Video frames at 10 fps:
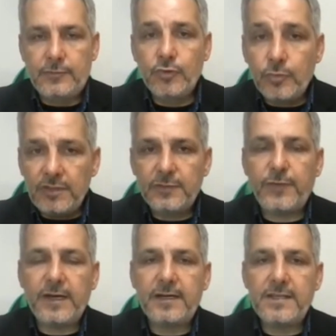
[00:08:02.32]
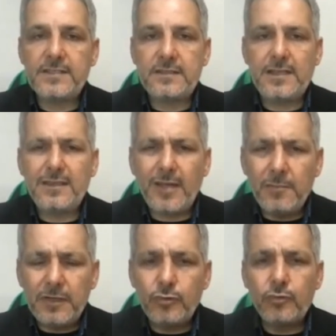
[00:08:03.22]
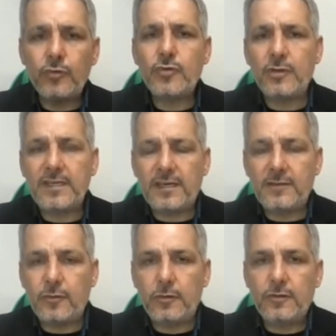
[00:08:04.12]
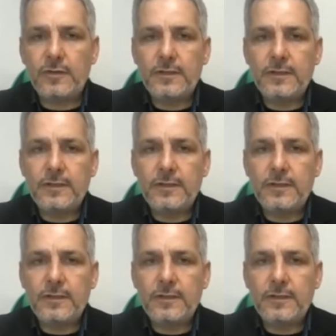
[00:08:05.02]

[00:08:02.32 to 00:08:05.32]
Cumhur İttifakı açısından tam bir turnusol kağıdı oldu.